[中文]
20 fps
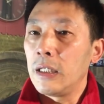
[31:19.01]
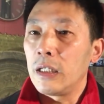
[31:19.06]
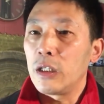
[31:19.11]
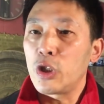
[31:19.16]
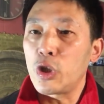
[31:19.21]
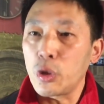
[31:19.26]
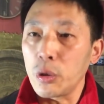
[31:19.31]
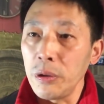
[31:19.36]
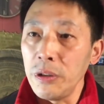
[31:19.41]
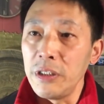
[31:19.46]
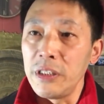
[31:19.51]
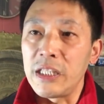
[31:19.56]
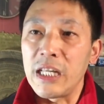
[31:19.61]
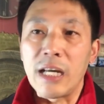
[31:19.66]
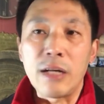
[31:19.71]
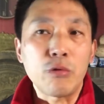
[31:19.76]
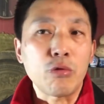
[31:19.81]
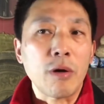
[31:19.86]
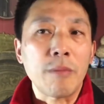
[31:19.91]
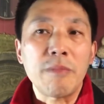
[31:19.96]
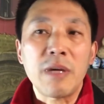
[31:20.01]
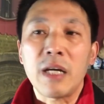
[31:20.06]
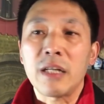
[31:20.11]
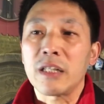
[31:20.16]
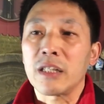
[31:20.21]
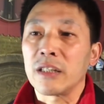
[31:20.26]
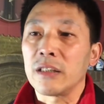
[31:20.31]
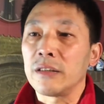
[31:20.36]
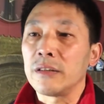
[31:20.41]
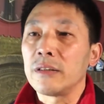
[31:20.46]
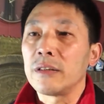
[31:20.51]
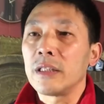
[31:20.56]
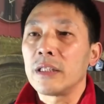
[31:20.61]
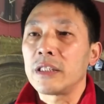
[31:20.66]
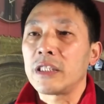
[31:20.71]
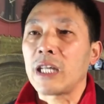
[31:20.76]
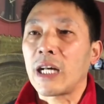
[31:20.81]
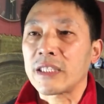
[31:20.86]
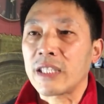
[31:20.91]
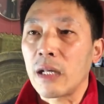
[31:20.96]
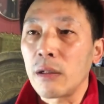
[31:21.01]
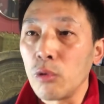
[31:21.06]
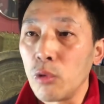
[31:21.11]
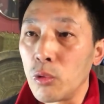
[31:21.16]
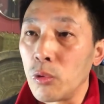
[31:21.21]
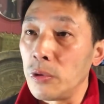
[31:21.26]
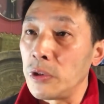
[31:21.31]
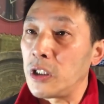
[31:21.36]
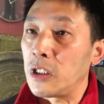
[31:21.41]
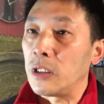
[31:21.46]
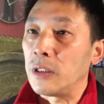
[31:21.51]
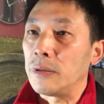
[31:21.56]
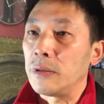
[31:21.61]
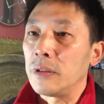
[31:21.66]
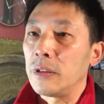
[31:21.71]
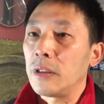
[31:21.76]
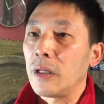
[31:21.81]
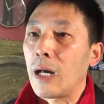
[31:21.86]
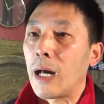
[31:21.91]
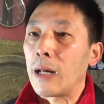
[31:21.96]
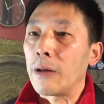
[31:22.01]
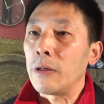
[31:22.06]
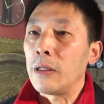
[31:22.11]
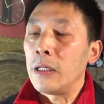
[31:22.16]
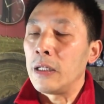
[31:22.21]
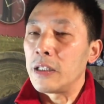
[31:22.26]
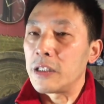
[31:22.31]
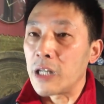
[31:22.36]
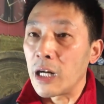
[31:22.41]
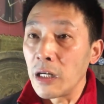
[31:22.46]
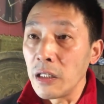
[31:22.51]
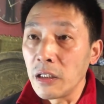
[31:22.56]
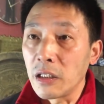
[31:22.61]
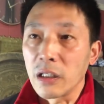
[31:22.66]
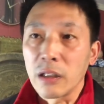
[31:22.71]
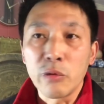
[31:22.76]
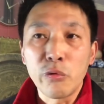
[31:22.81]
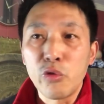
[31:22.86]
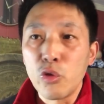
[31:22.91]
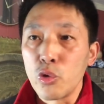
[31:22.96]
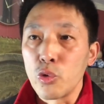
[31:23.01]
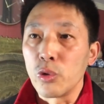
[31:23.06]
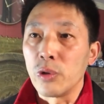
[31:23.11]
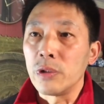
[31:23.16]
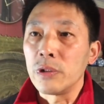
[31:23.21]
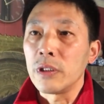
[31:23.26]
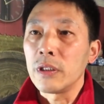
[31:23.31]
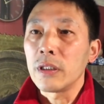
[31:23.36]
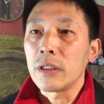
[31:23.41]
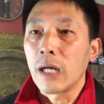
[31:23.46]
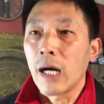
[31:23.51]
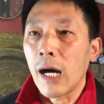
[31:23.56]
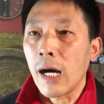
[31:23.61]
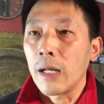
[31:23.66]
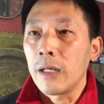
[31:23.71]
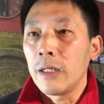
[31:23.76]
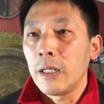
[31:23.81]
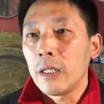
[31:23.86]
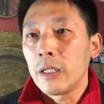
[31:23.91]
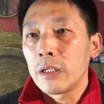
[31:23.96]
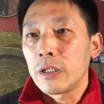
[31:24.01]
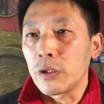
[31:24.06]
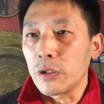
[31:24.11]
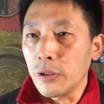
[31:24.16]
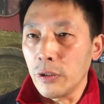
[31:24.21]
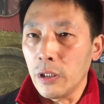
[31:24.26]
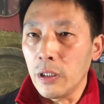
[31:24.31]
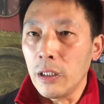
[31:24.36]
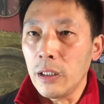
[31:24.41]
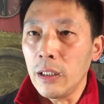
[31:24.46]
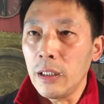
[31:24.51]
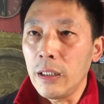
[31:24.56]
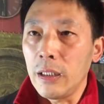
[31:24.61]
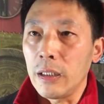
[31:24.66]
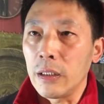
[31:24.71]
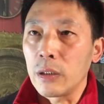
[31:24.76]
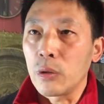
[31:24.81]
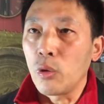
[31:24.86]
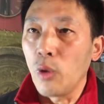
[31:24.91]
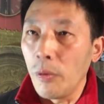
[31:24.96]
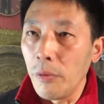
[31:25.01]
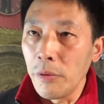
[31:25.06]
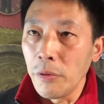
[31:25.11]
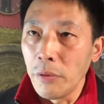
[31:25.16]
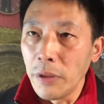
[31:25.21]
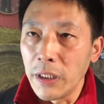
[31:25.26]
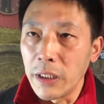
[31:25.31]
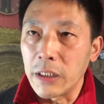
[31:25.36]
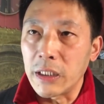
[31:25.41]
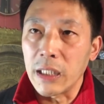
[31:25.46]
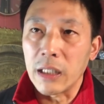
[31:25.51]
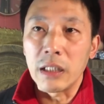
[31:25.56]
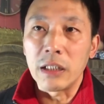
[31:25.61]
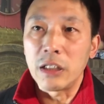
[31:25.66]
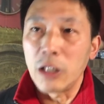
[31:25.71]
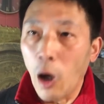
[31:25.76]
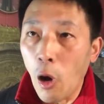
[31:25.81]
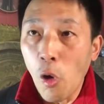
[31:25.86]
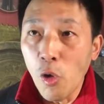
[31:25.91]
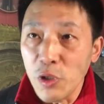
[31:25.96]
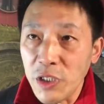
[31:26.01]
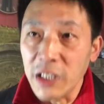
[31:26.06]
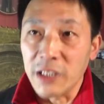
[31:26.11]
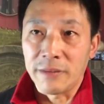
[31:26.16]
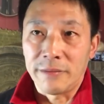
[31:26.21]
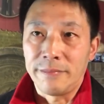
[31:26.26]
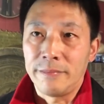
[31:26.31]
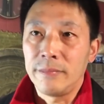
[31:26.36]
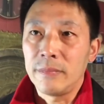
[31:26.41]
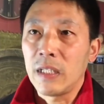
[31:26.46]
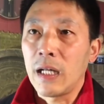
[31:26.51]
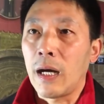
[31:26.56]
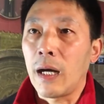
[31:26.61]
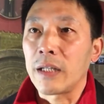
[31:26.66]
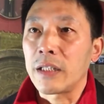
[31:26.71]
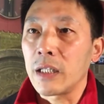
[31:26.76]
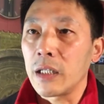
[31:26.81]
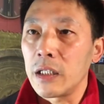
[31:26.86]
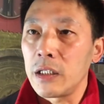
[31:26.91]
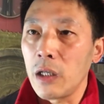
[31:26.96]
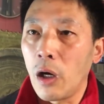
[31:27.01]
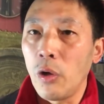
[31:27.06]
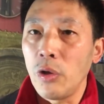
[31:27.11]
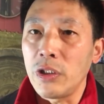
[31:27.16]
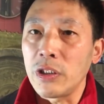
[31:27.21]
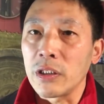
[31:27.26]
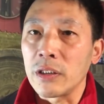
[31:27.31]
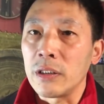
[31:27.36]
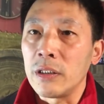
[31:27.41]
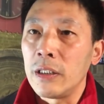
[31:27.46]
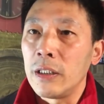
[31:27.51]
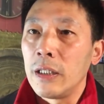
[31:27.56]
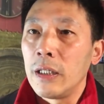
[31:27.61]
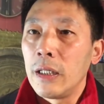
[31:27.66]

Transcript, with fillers: 瞬间转变成下三路攻击啊，人格的侮辱啊，就是郭文贵这个妖精啊，这个妖精，